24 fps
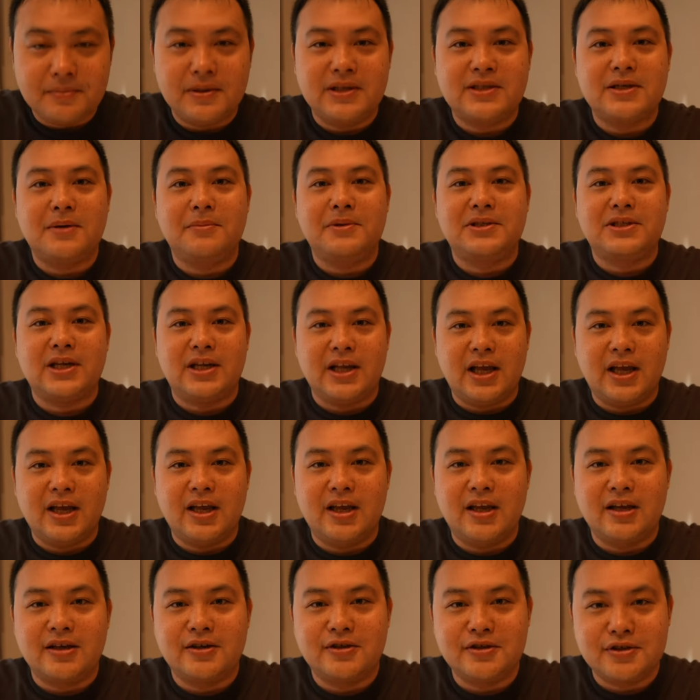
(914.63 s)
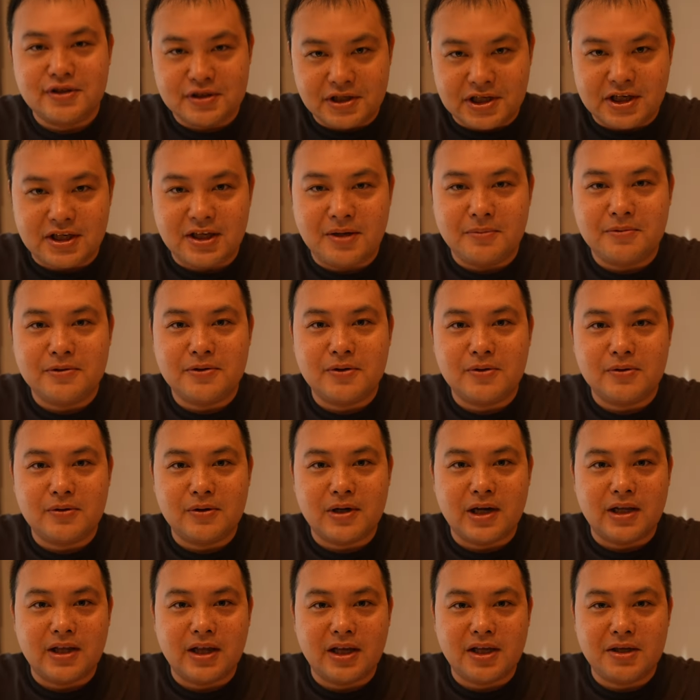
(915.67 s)
めちゃめちゃね、ぐっすり眠ること
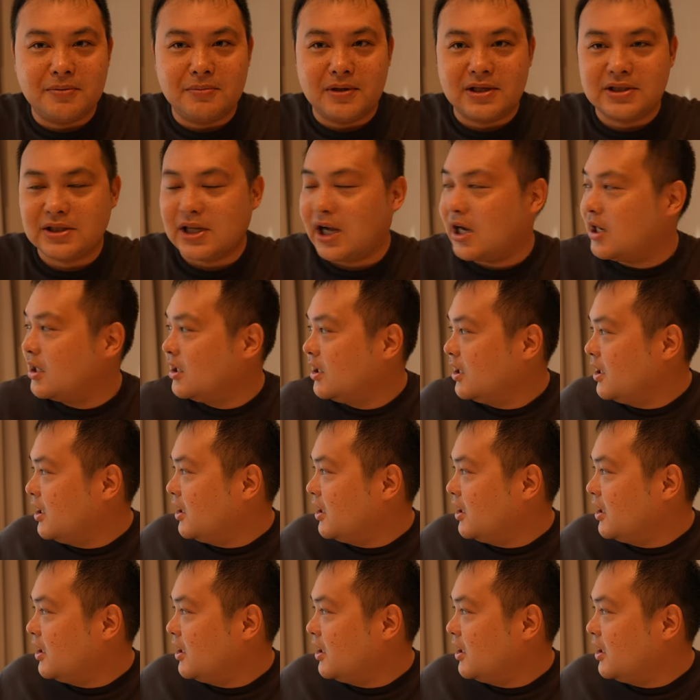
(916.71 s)
ができました。